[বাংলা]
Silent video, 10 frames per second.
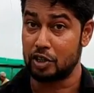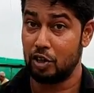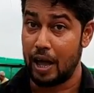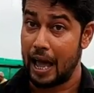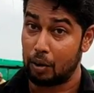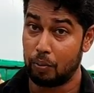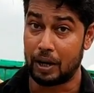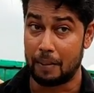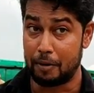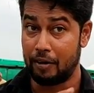আমার ছিল এক
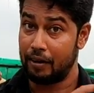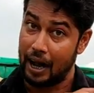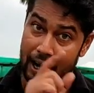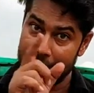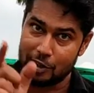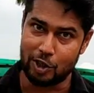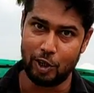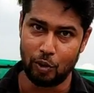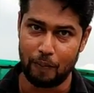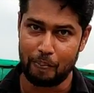মানে আপনার আরএস
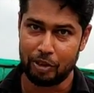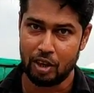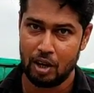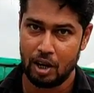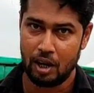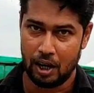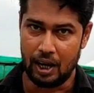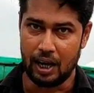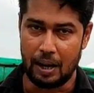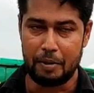ছিল আচ্ছা।
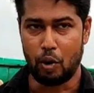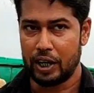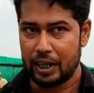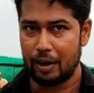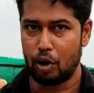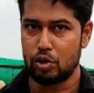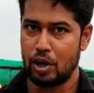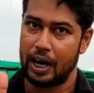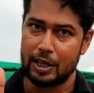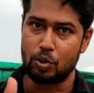হ্যাঁ আমি অনেক টাকা খরচ
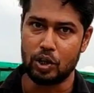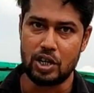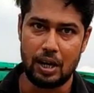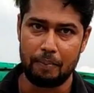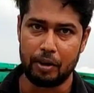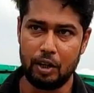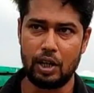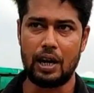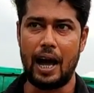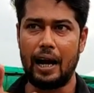করে আরএস করেছিলাম
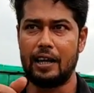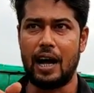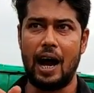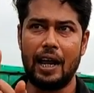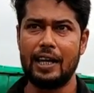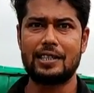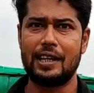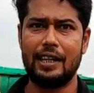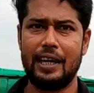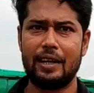কিন্তু দেখলাম আর
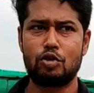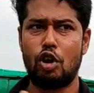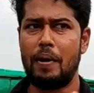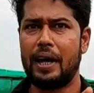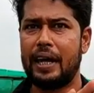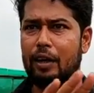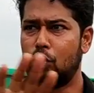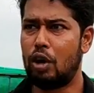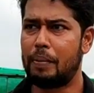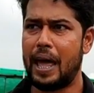আরএসকে দিয়ে সবাইকে
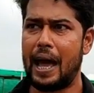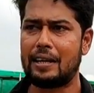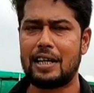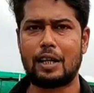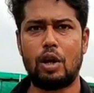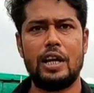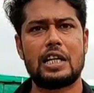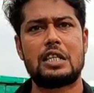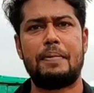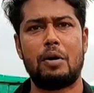কিন্তু আমরা এক ছাড়া তাহলে
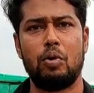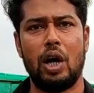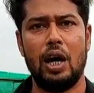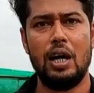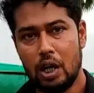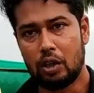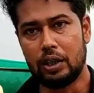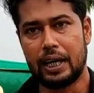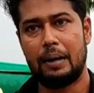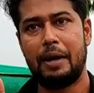নিয়ে আসতে পারবো না
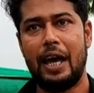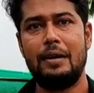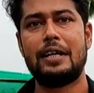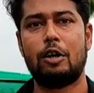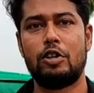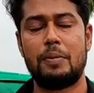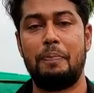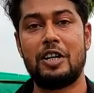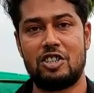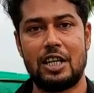তখন দেখলাম এই টেকনোলজি
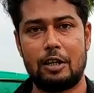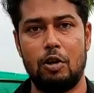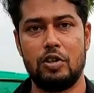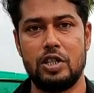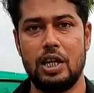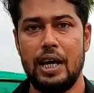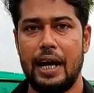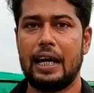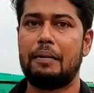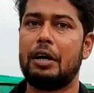বেস্ট টেকনোলজি
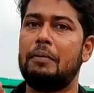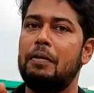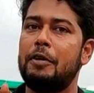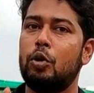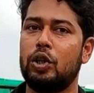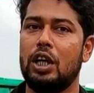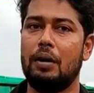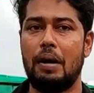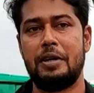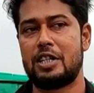এটাকে আমাকে ইমপ্লিমেন্ট করতেই
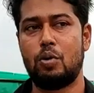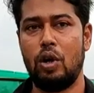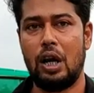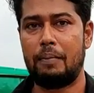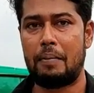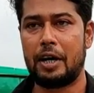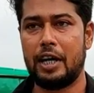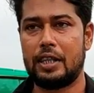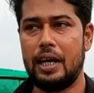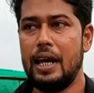হবে আমি এসে করলাম আমার
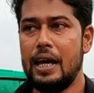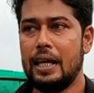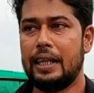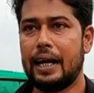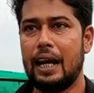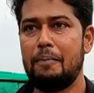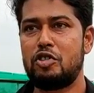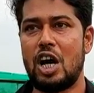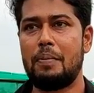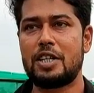ক্ষেত্রে দেখলাম
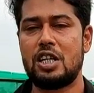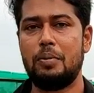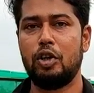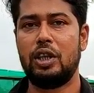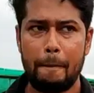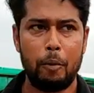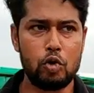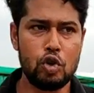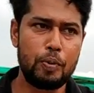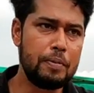চার মাসের মধ্যে
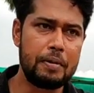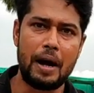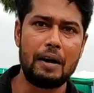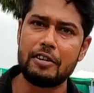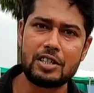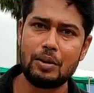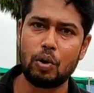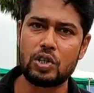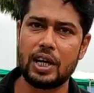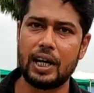প্রচুর পরিমাণে হারভেস্টিং
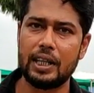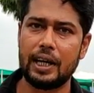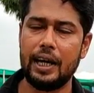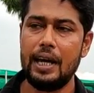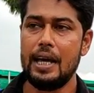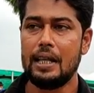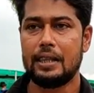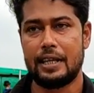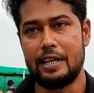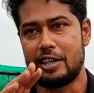করেছি এখান থেকে
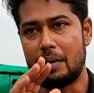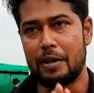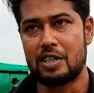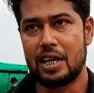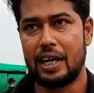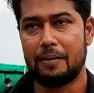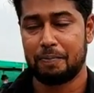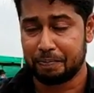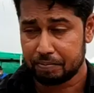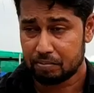সেই চার মাস থেকে
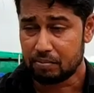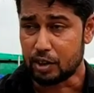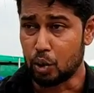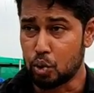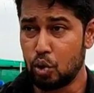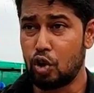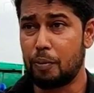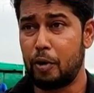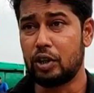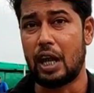শুরু
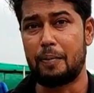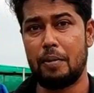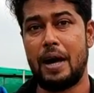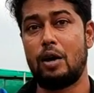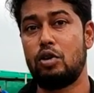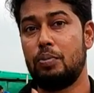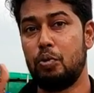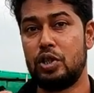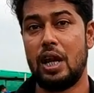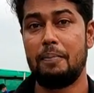করার পর তারপরে আমি আরও যখন
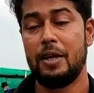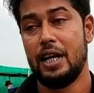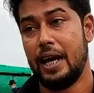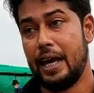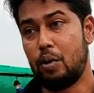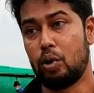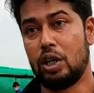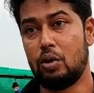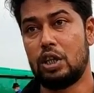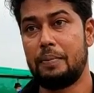বুঝলাম এই
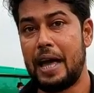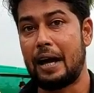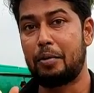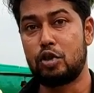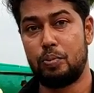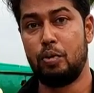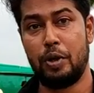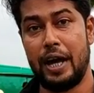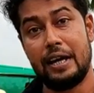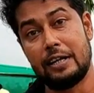করতে করতে আমি এক বছর
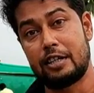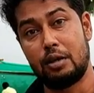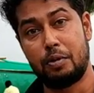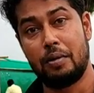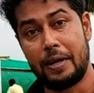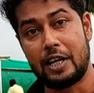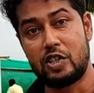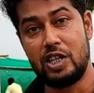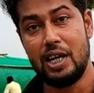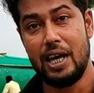পুরোপুরি এই কালচারের উপরে আমি
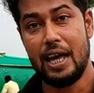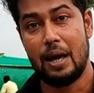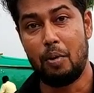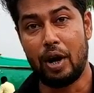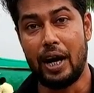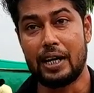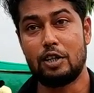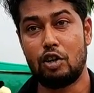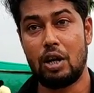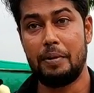আছি এবং এটা
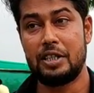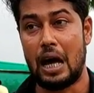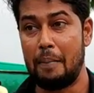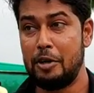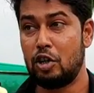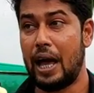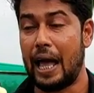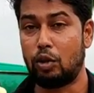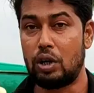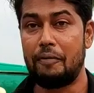যখন আমি আমি যে
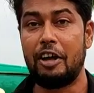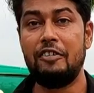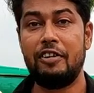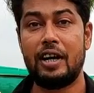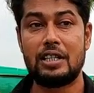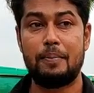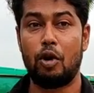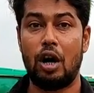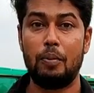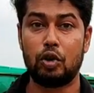এতটাই বেনিফিটের যে
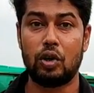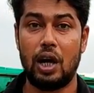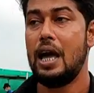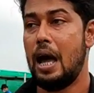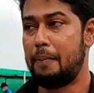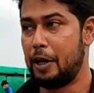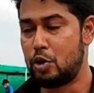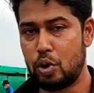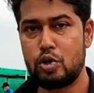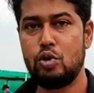বলার মতো না আপনি
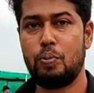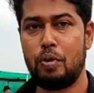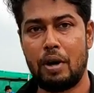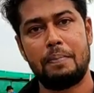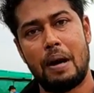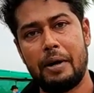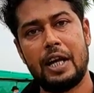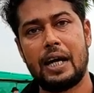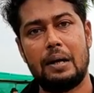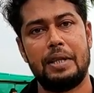কিছু কিছু প্রমাণ
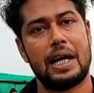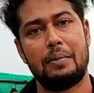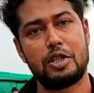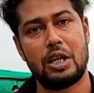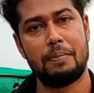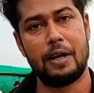পাবেন এখানে আমি দেখাবো সেটা